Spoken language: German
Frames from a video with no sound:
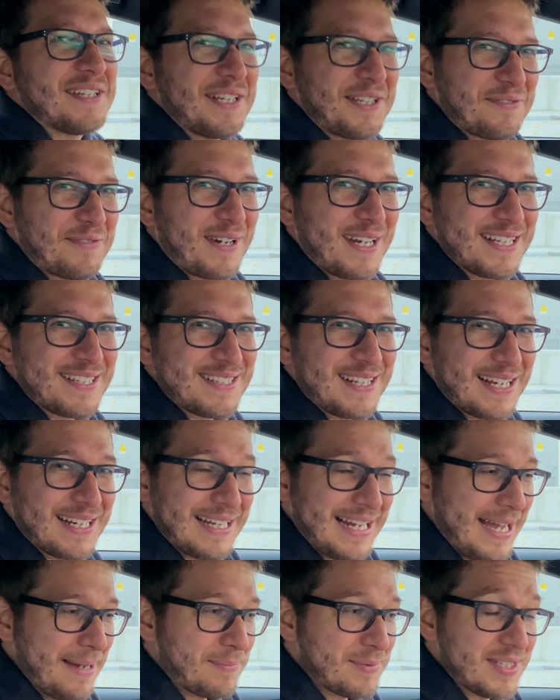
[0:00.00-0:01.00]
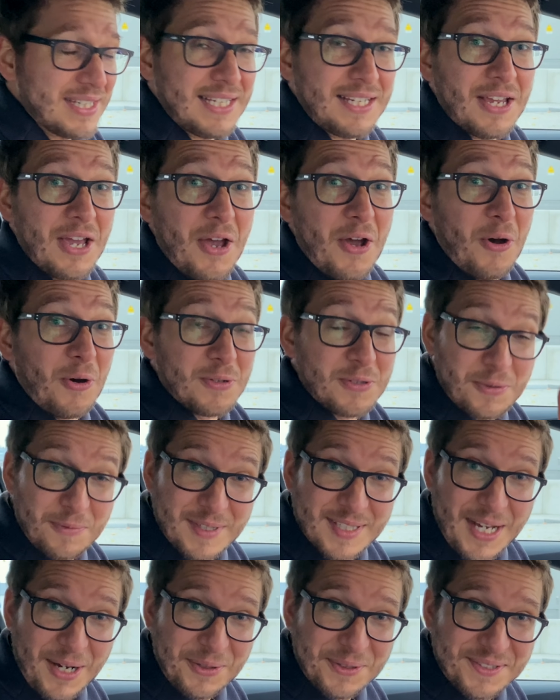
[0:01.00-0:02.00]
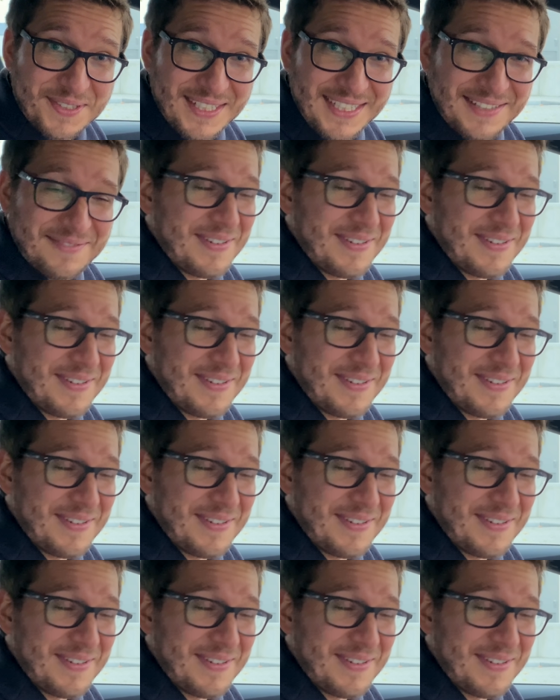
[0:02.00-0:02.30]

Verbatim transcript: Ich fahre jetzt nach Leipzig und so wie es aussieht,